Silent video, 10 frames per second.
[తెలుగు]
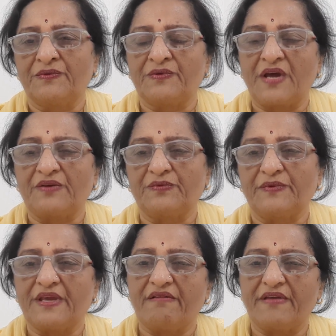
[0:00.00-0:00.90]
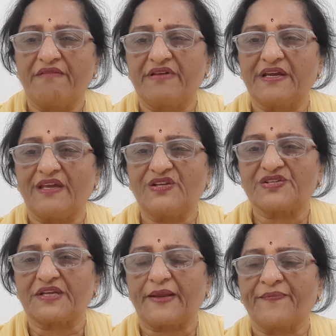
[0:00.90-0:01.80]
కూడాను ఎవరికైనా
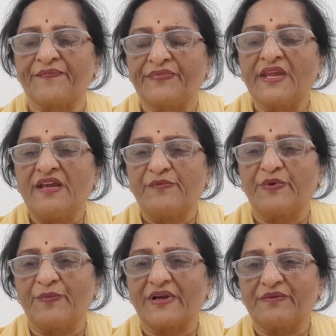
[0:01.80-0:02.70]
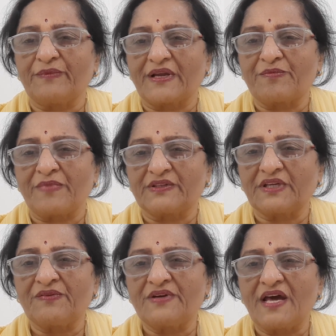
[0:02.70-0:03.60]
సరే ఇప్పుడు మనం మనం
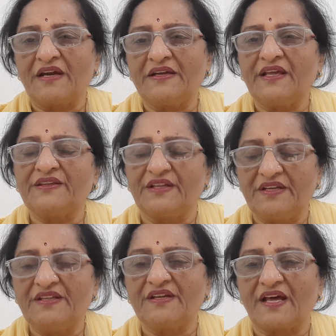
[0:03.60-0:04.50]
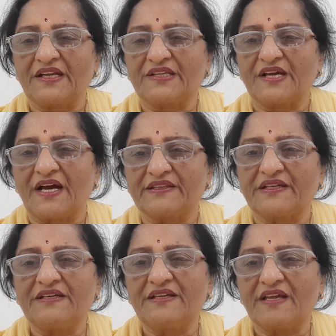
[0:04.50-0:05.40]
బతికి ఉండాలంటే తిండి తినాలి కదా ఆ
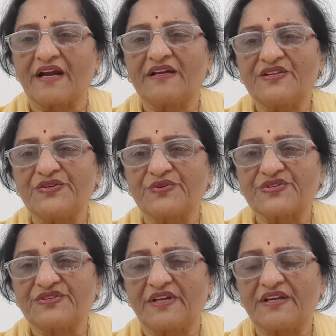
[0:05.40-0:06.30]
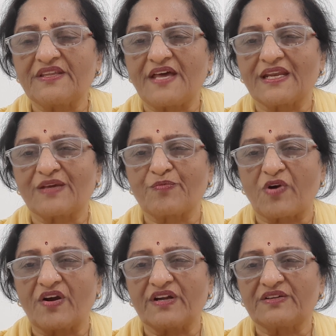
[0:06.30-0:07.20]
తిండి ఎక్కడి నుంచి వస్తుందంటే దానికి
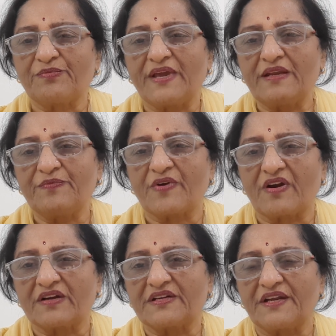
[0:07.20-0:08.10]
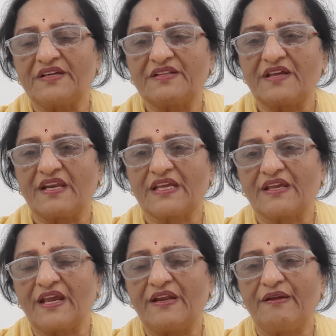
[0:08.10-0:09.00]
ప్రోడక్ట్ మెయిన్ ప్రోడక్ట్ ఏంటి
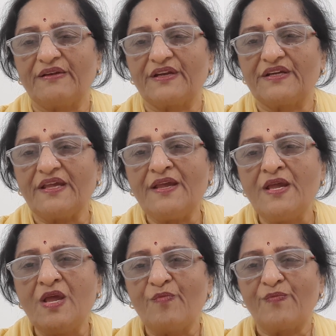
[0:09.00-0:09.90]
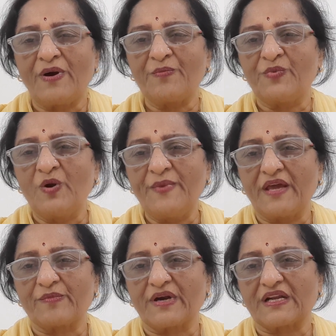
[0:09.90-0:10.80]
దానికి ఏంటంటే మా భూమి
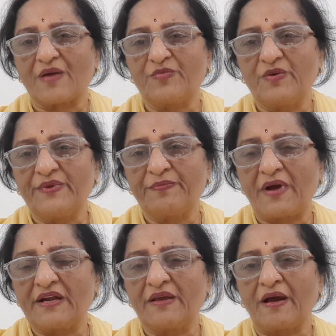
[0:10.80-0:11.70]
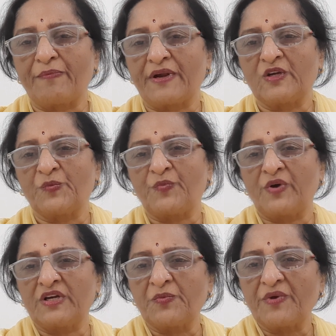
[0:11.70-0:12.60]
అనమాట భూమి పాడి ఆ పంట
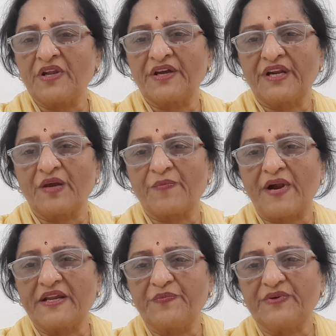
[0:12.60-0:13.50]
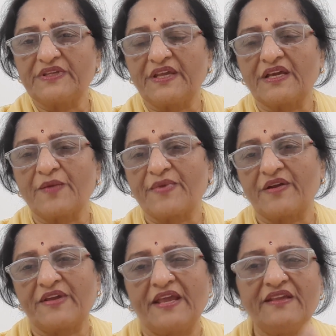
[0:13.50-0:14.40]
పంట పొలం కనుక పాడైపోతే ఇంకా
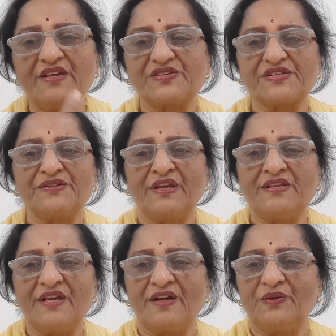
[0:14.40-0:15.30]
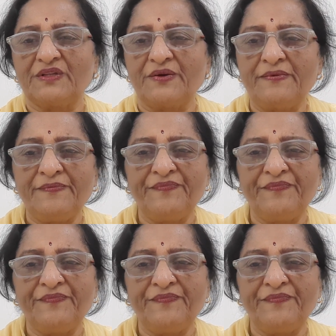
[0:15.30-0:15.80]
మనం ఏం చేస్తాం ఏం చేయగలుగుతాం